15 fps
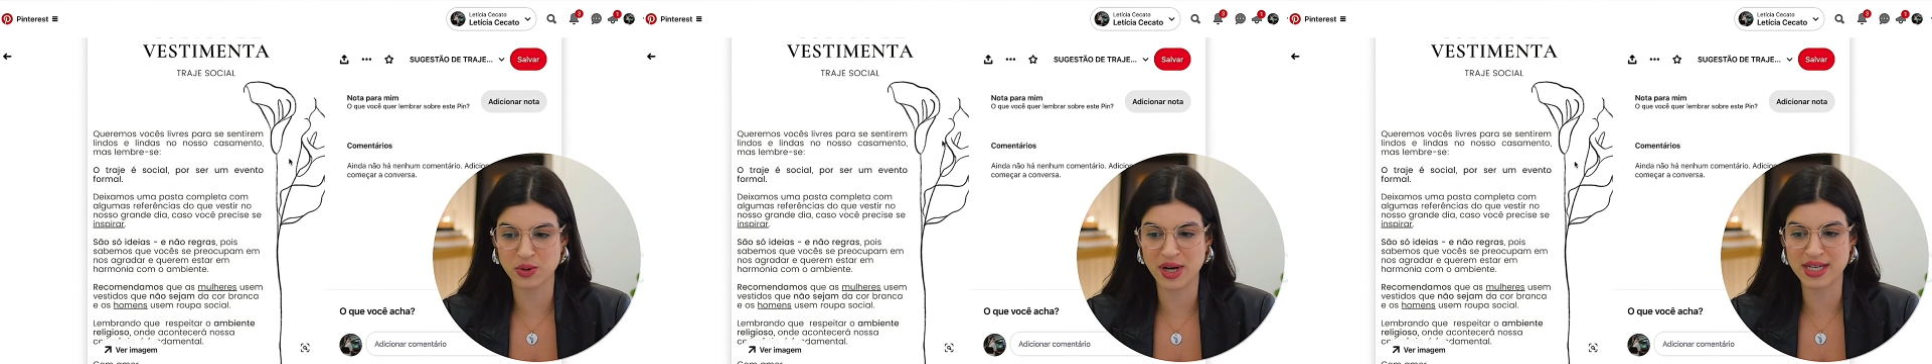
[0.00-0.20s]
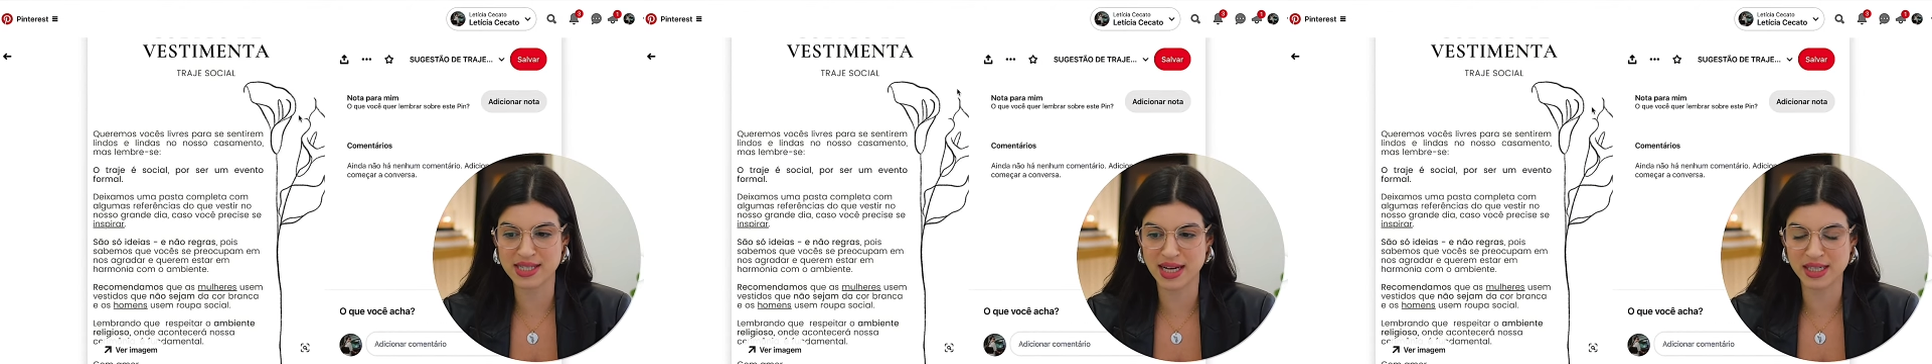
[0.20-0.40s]

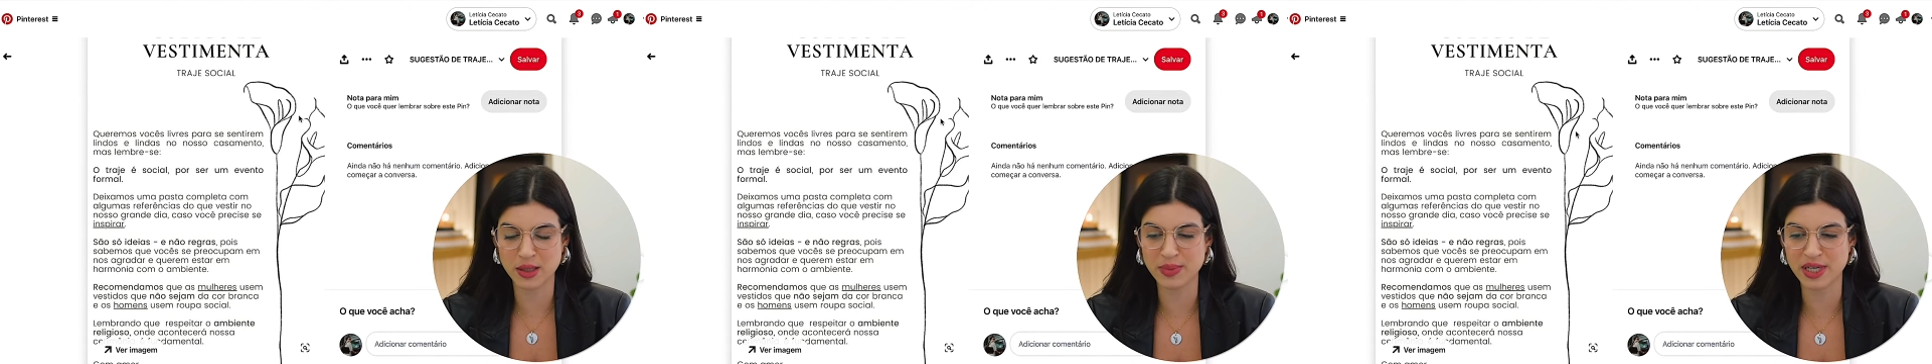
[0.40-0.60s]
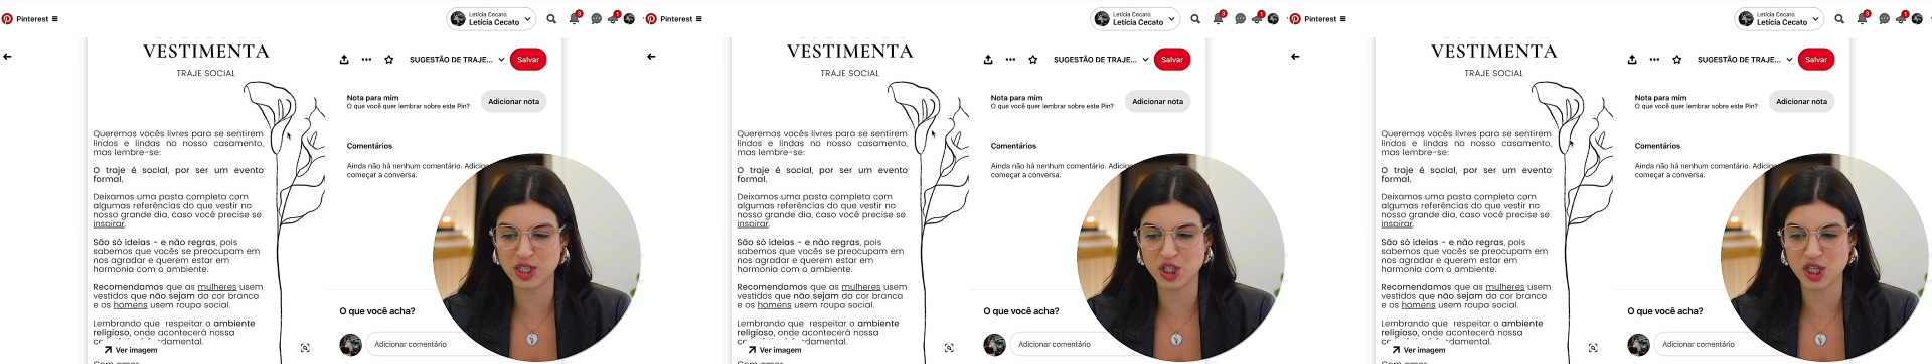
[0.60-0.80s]
É
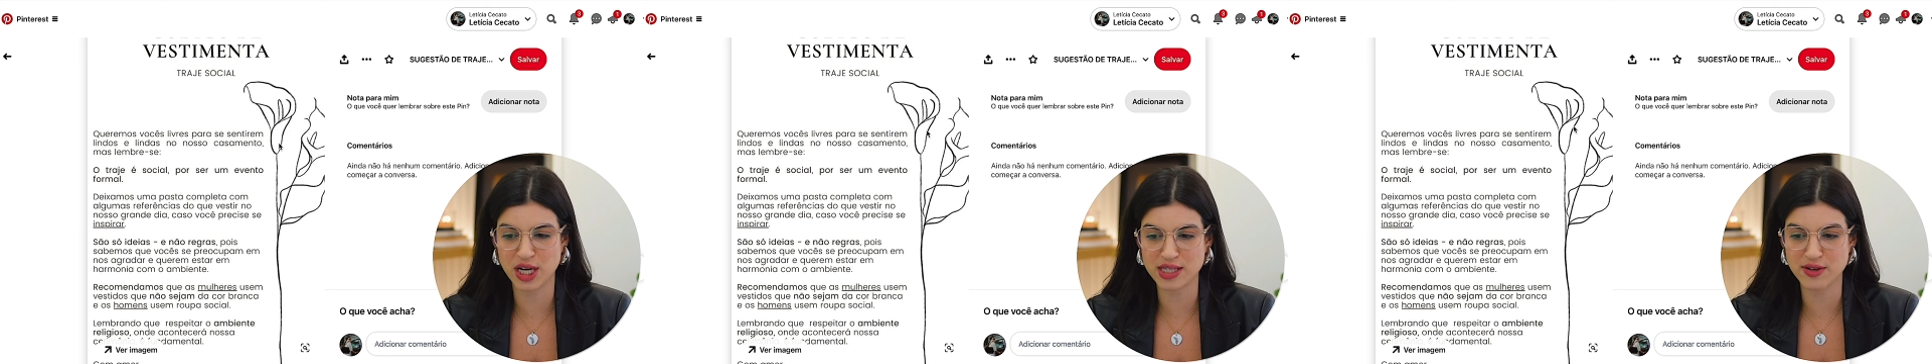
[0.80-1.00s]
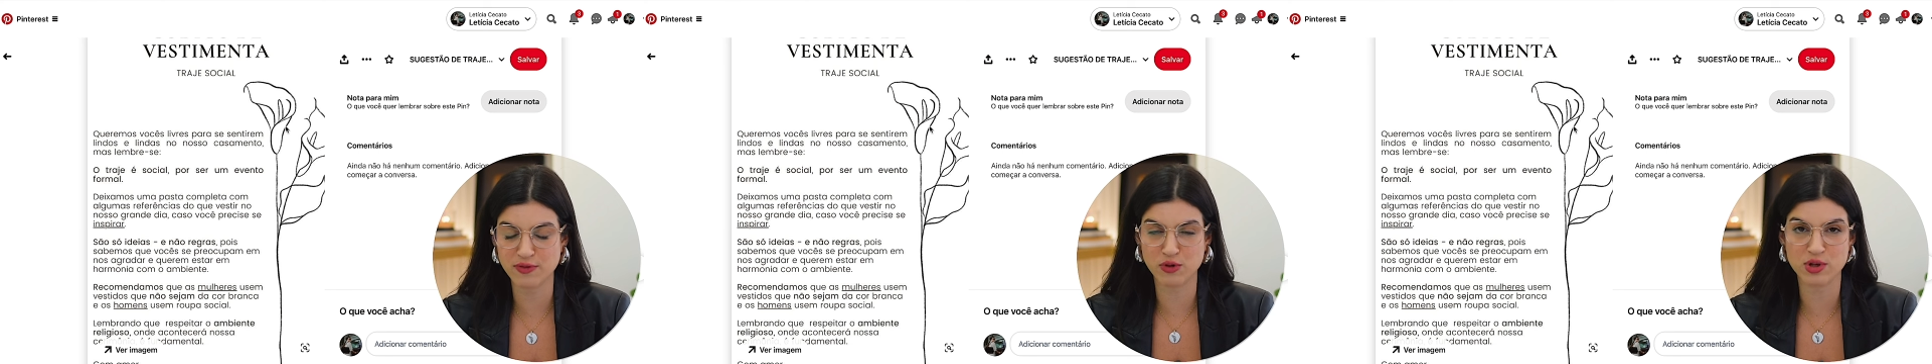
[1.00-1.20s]
exatamente
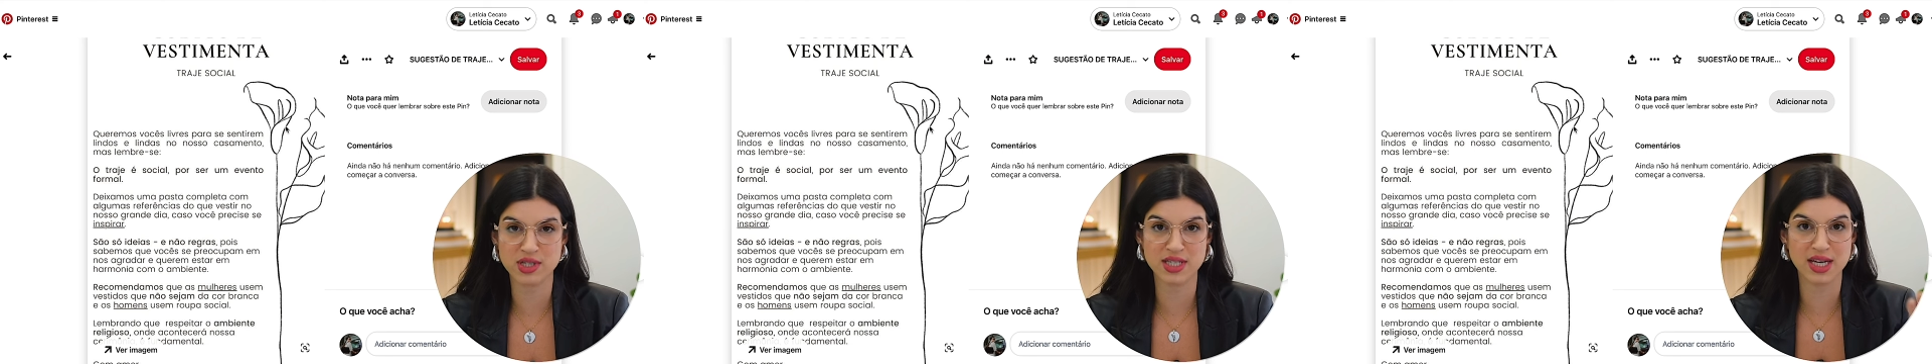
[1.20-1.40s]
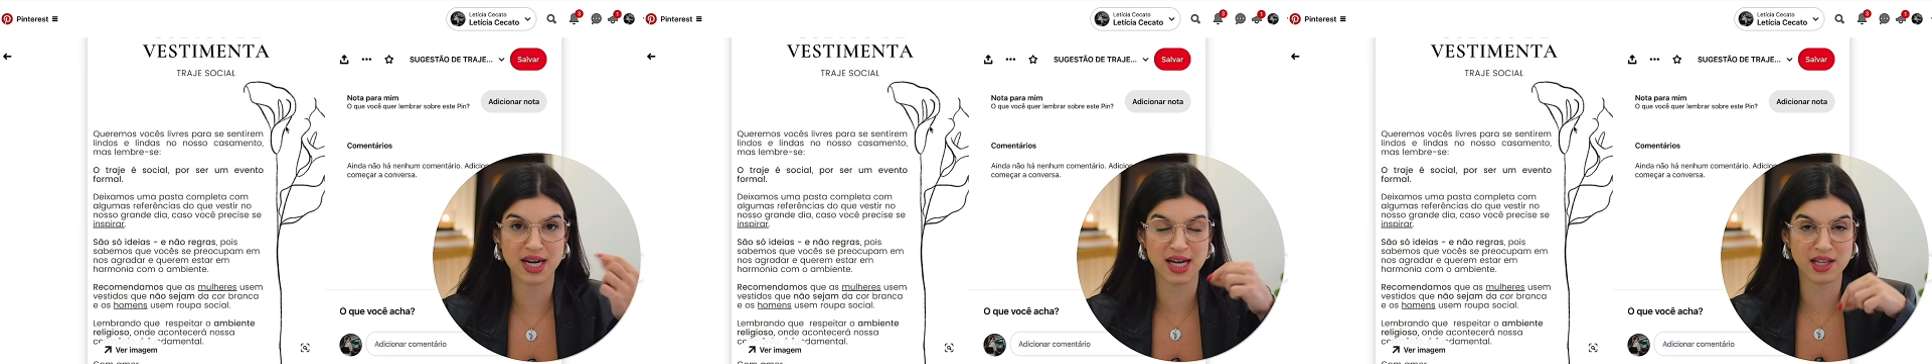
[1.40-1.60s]
essa
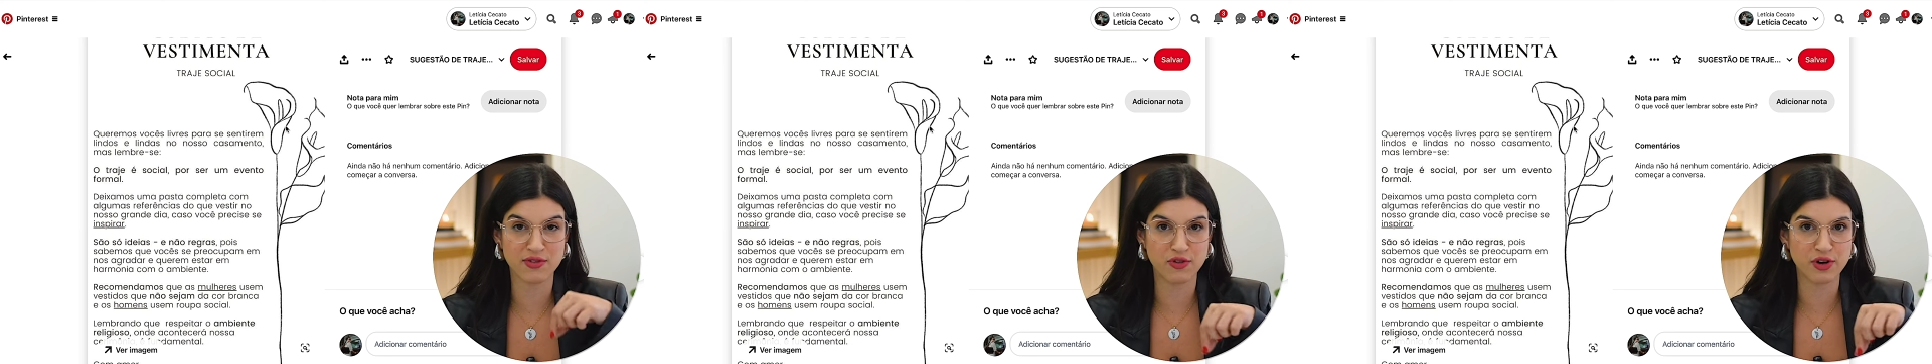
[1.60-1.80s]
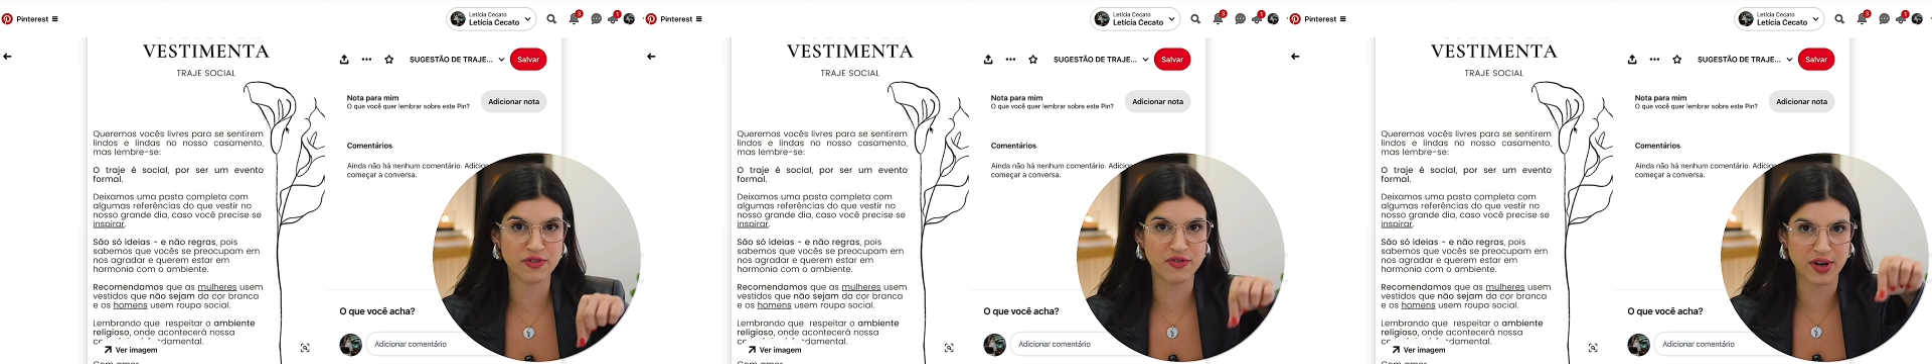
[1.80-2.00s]
florzinha que ela
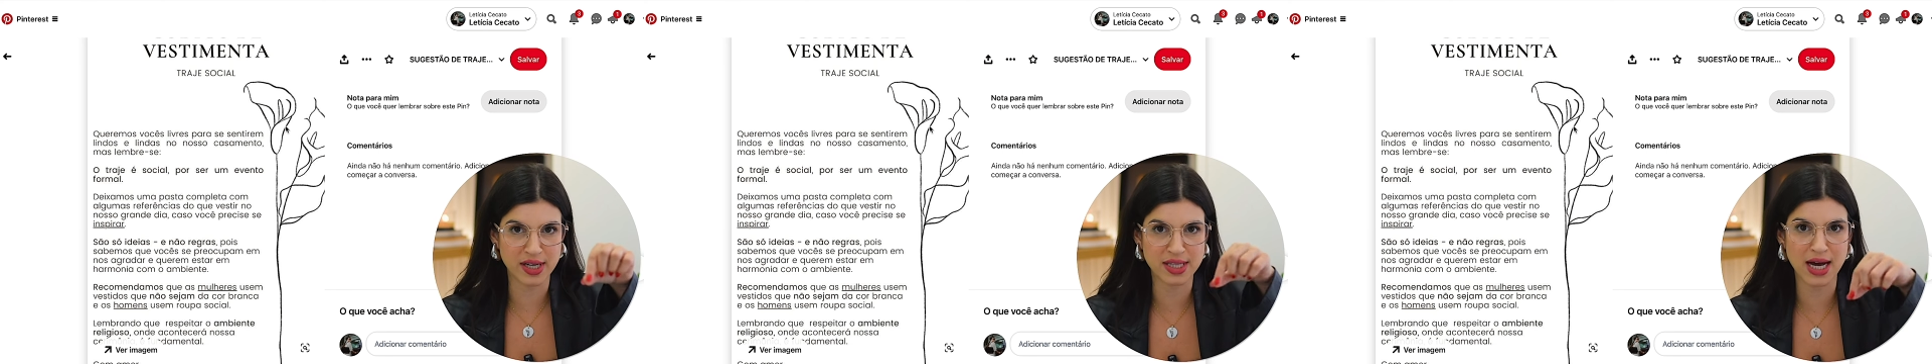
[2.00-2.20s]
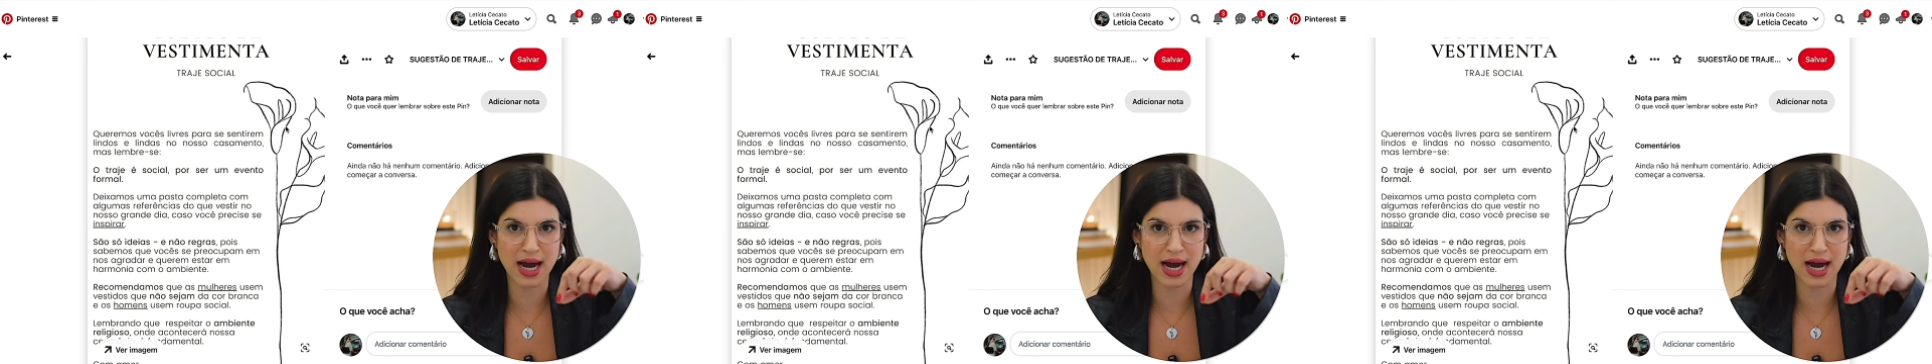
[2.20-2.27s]
foi feita